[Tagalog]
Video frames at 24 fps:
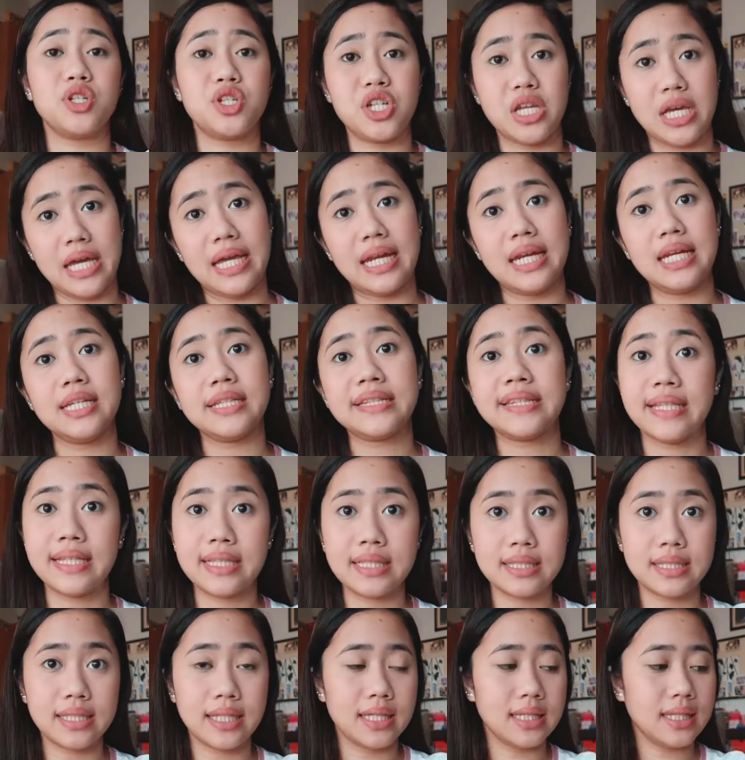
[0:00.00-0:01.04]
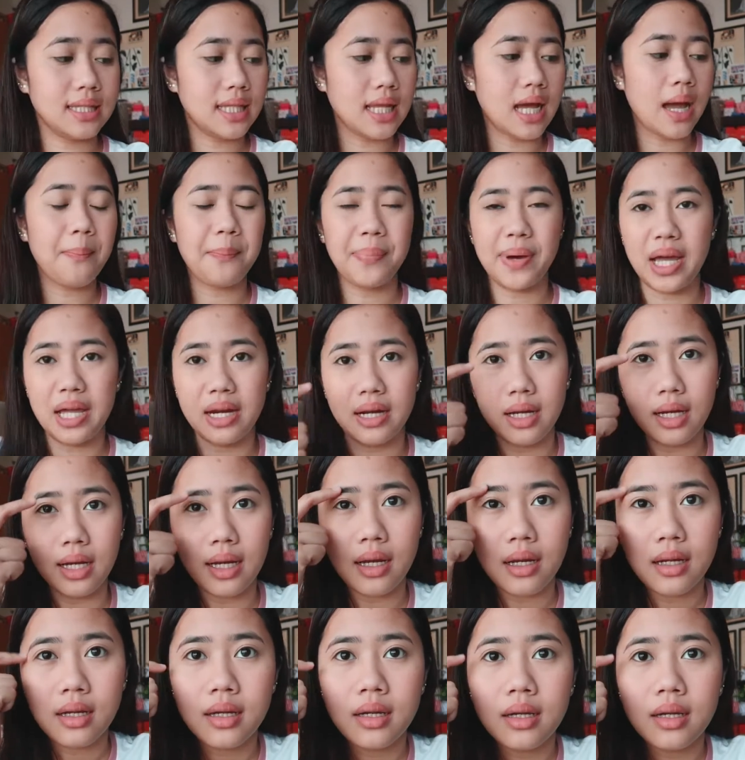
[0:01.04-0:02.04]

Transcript: gel, tinted na para